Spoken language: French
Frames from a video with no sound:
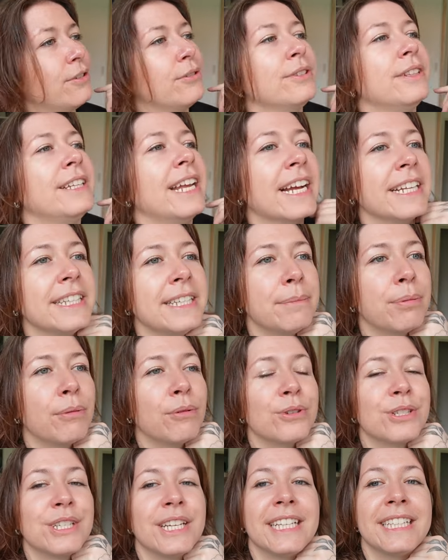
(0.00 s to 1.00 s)
le dernier
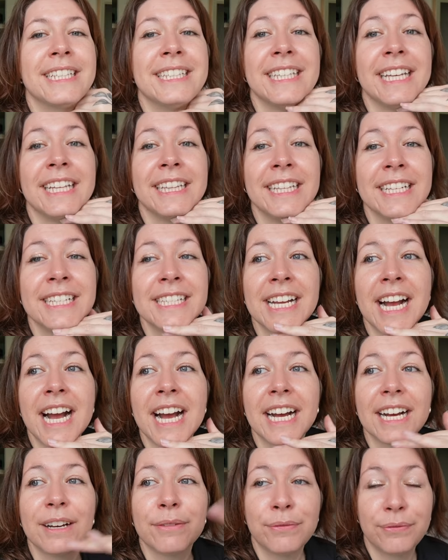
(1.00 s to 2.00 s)
projet qui est
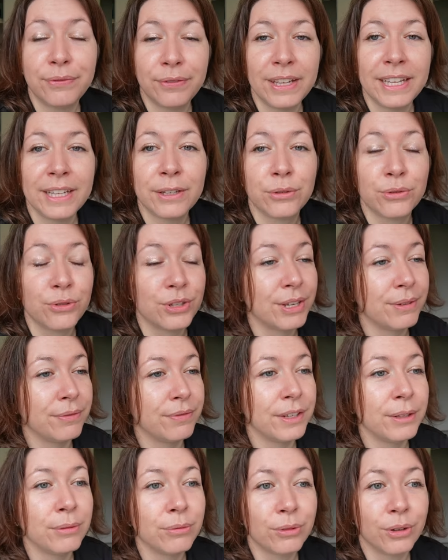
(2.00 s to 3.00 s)
déjà fait, que j'ai
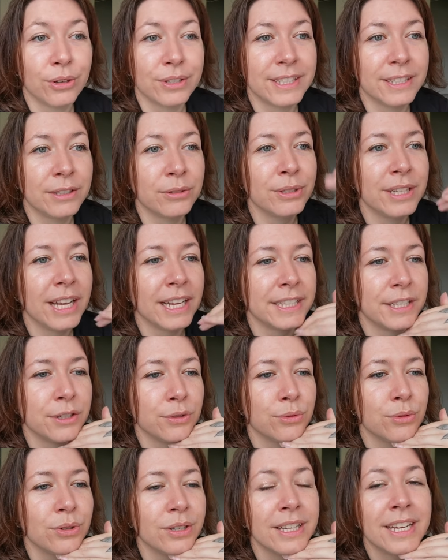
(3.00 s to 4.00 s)
fait donc ces deux derniers
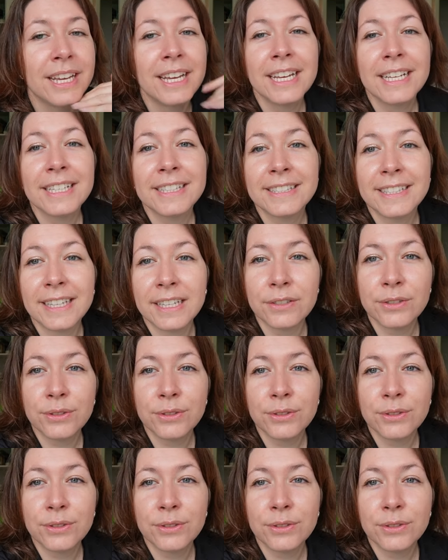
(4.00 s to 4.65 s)
jours, c'est